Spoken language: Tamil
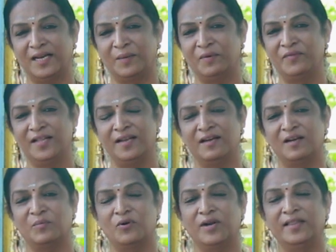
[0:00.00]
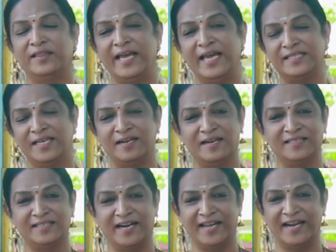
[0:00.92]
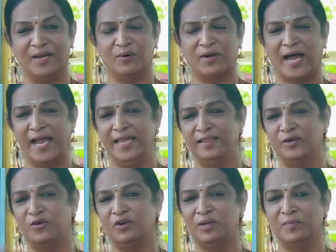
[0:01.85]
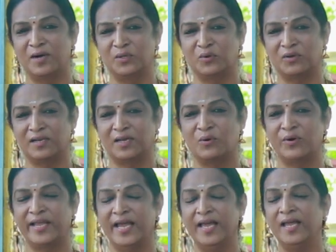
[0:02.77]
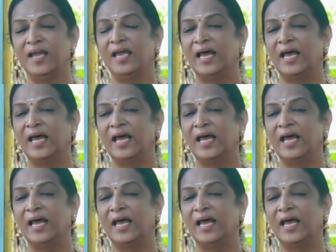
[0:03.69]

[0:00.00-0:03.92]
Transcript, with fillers: நம்ம விருதுநகர் கூட தேசிய நெடுஞ்சாலையில் ஒரு ஐந்து கிலோமீட்டர் தூரத்தில் இருக்கக்கூடிய